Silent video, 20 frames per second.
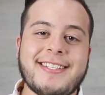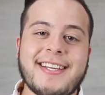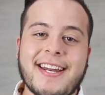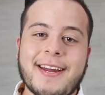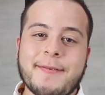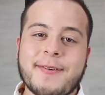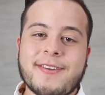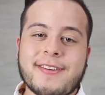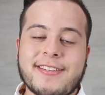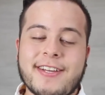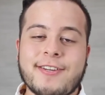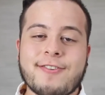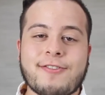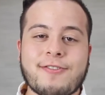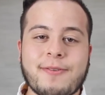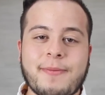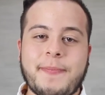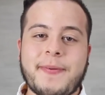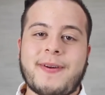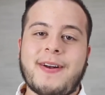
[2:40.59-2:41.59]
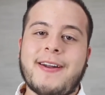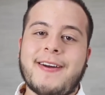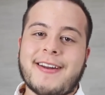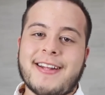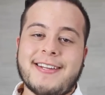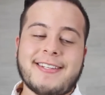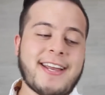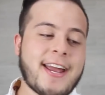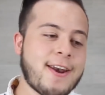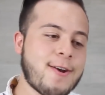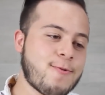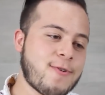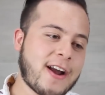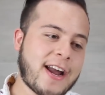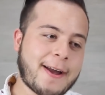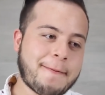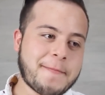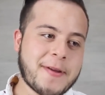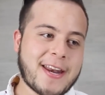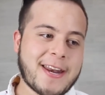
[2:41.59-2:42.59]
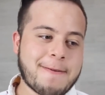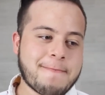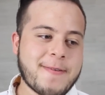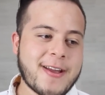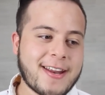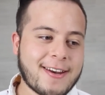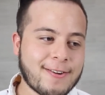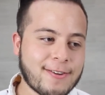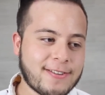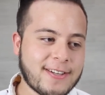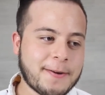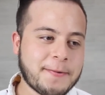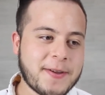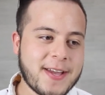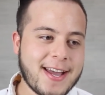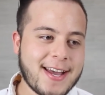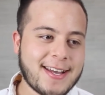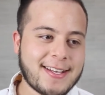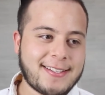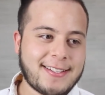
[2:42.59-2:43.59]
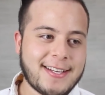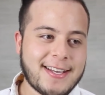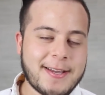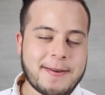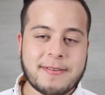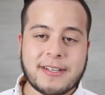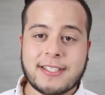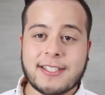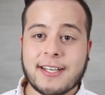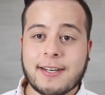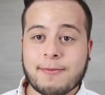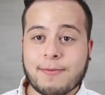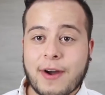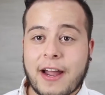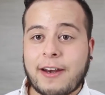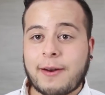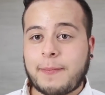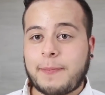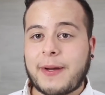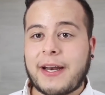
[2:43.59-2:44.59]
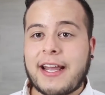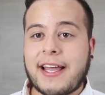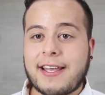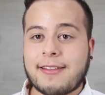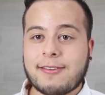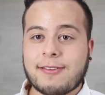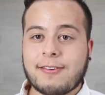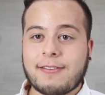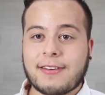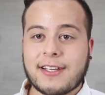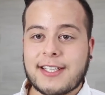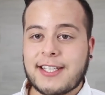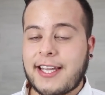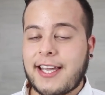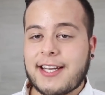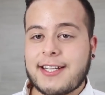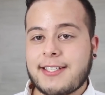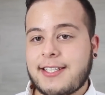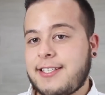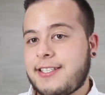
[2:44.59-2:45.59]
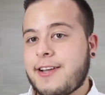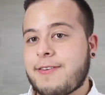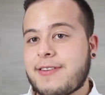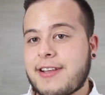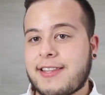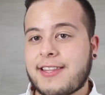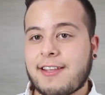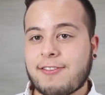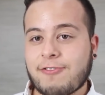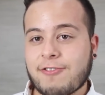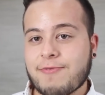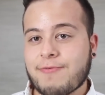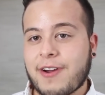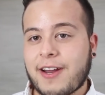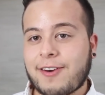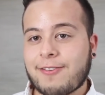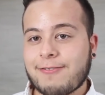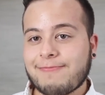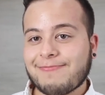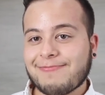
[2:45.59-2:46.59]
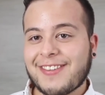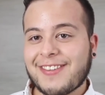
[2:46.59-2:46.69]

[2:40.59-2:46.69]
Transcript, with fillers: que hiciera videos de YouTube, pero la verdad es que nunca me animé, no sabía si iba a ser bueno para esto, ni siquiera sé si ahorita soy bueno.